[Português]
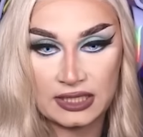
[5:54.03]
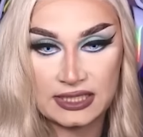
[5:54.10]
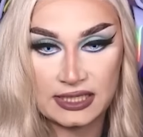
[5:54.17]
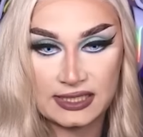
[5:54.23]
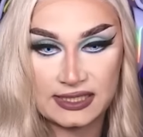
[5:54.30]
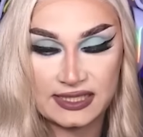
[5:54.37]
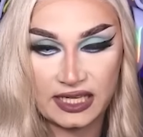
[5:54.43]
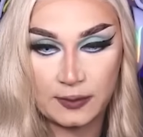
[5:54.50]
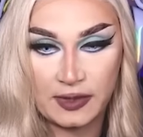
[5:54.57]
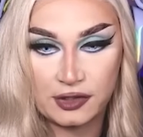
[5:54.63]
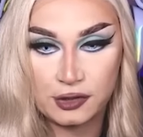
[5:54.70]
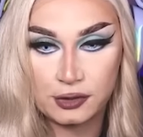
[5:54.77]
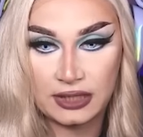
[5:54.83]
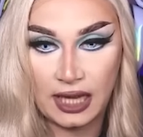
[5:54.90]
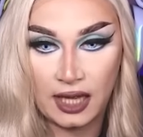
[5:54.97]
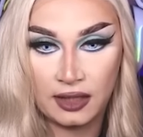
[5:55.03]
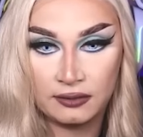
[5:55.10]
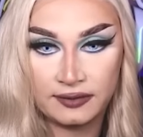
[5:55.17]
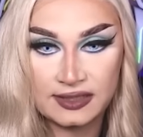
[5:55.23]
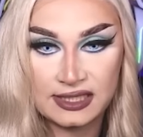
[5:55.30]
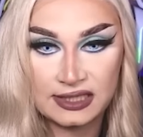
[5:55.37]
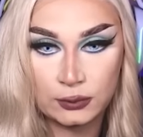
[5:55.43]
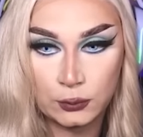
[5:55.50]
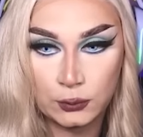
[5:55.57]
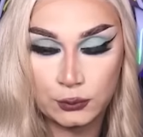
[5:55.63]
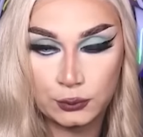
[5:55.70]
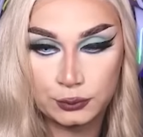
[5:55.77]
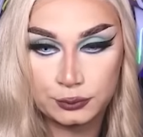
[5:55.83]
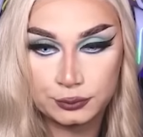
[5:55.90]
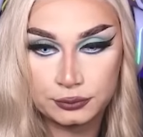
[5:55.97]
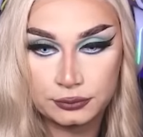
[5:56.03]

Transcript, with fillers: Ah, se eles quiserem me ajudar, vai ser tudo.